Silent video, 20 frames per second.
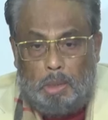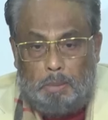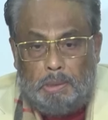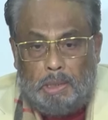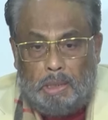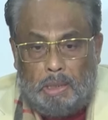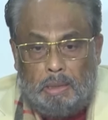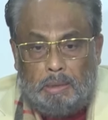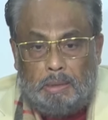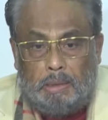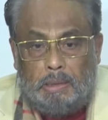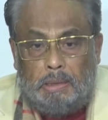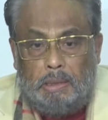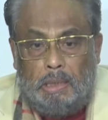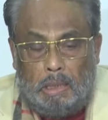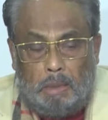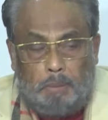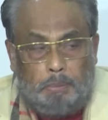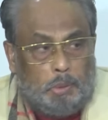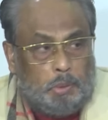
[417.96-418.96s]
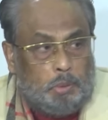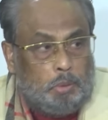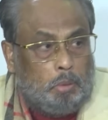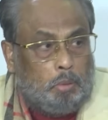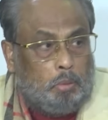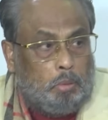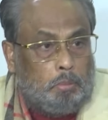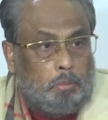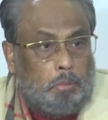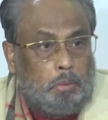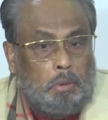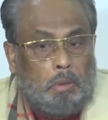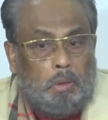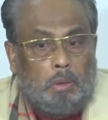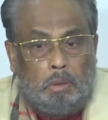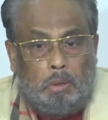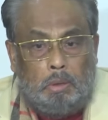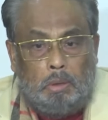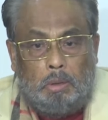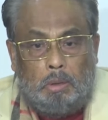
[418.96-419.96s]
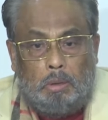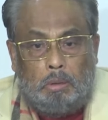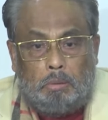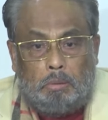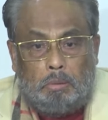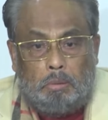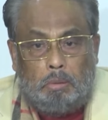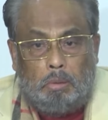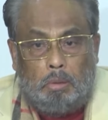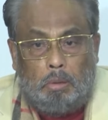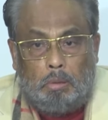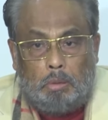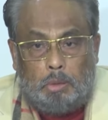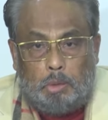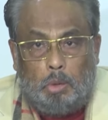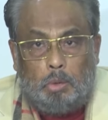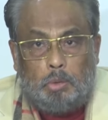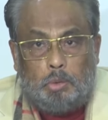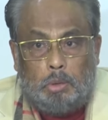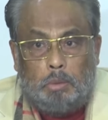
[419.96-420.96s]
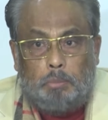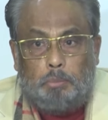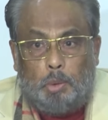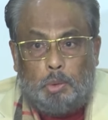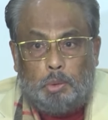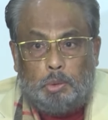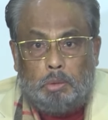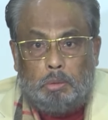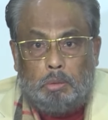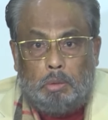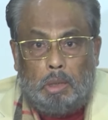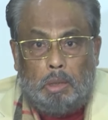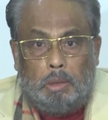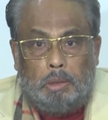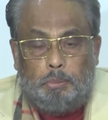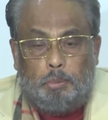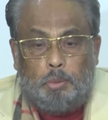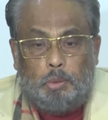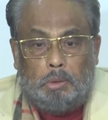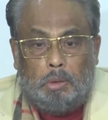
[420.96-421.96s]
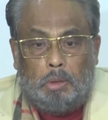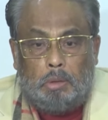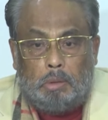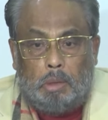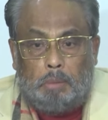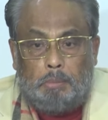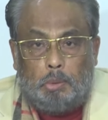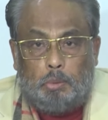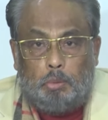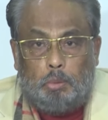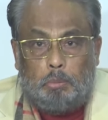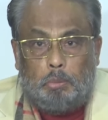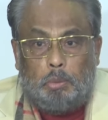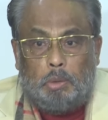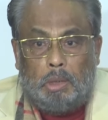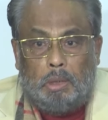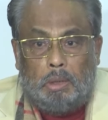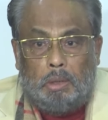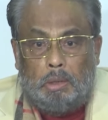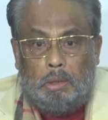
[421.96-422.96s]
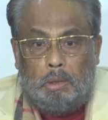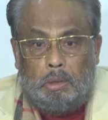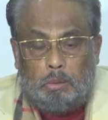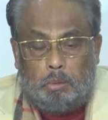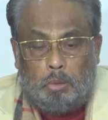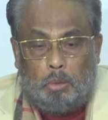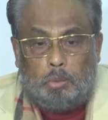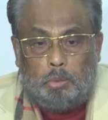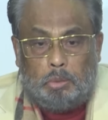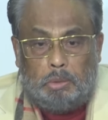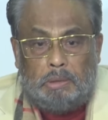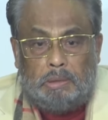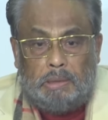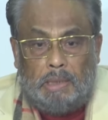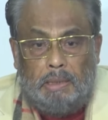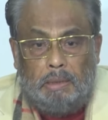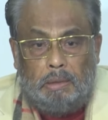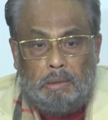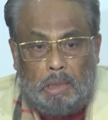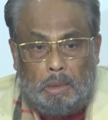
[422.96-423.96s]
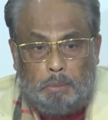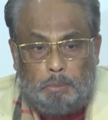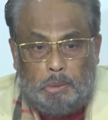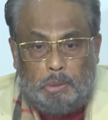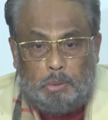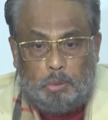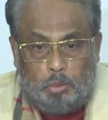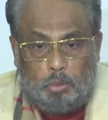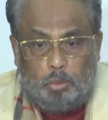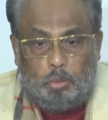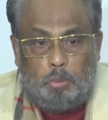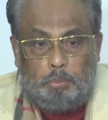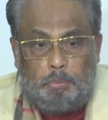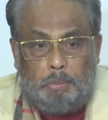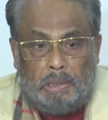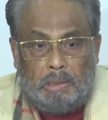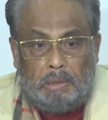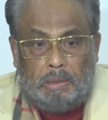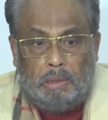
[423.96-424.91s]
আমরা কালকে গিয়ে আলাপ আলোচনা করবো সংসদ বর্জন এই মুহূর্তে হয়তো আমরা করবো না সংসদে যাই তারপরে যতটুকু পারা